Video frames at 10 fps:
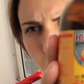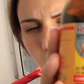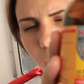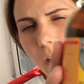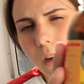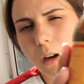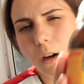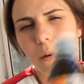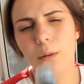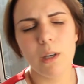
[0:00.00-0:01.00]

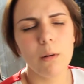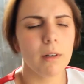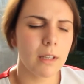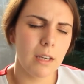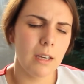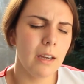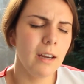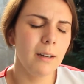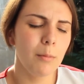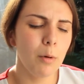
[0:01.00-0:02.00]
а, у Егорки
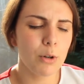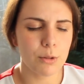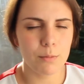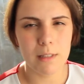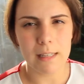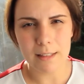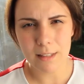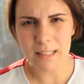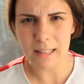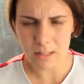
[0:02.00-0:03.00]
может быть
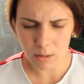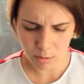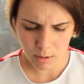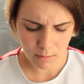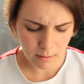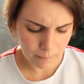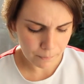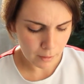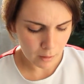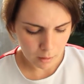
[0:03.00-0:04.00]
аллергия на цитрусовые,
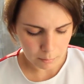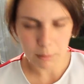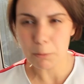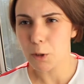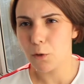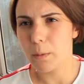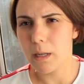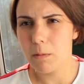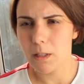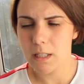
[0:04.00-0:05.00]
потому что в
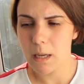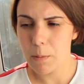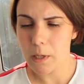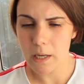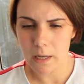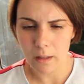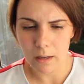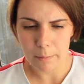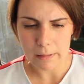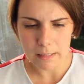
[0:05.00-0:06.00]
беременности я переела
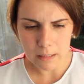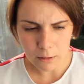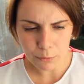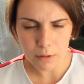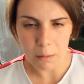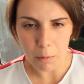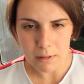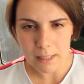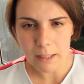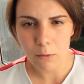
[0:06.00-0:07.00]
апельсинов, и
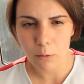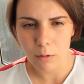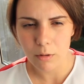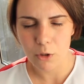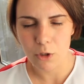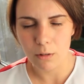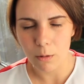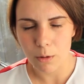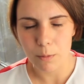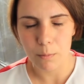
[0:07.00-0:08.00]
после этого
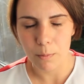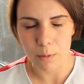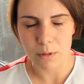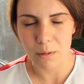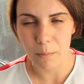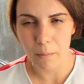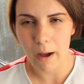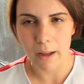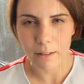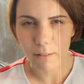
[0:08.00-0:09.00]
началось просто
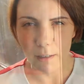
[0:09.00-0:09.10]
падало.